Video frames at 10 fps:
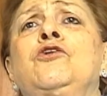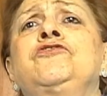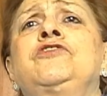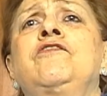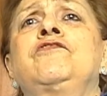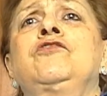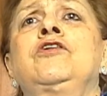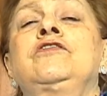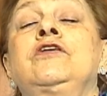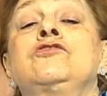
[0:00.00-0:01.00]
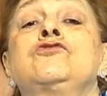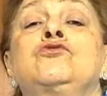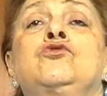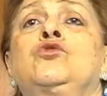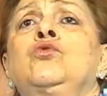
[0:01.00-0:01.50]
Então, Stefano, eu
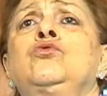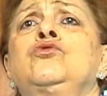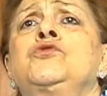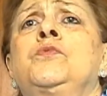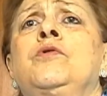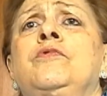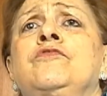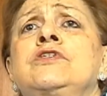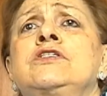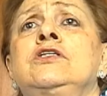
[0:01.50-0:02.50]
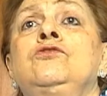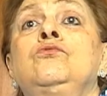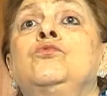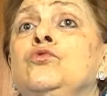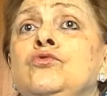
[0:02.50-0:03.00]
desejo tudo de bom para
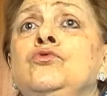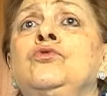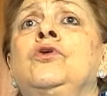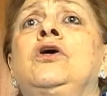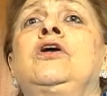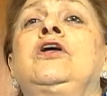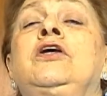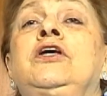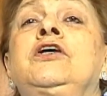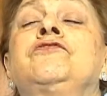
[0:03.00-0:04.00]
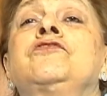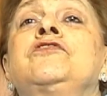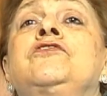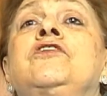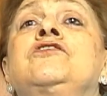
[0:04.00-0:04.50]
você no mundo e
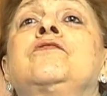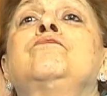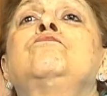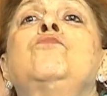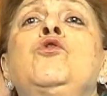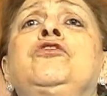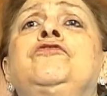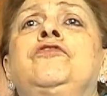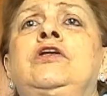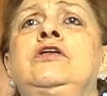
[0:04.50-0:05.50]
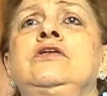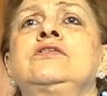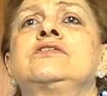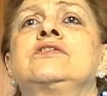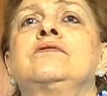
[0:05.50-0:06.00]
que você seja muito
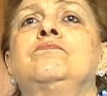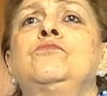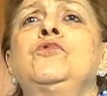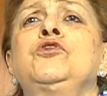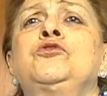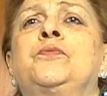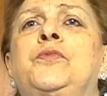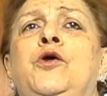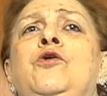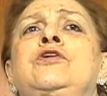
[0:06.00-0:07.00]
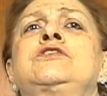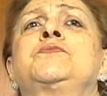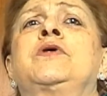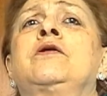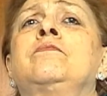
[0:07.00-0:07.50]
feliz, muito
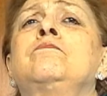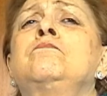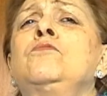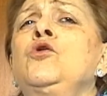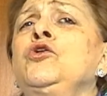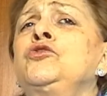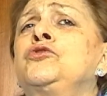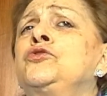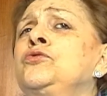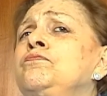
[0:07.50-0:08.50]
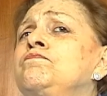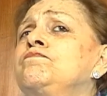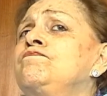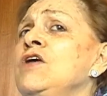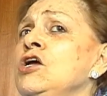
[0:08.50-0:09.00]
próspera,
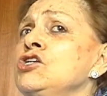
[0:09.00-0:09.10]
muito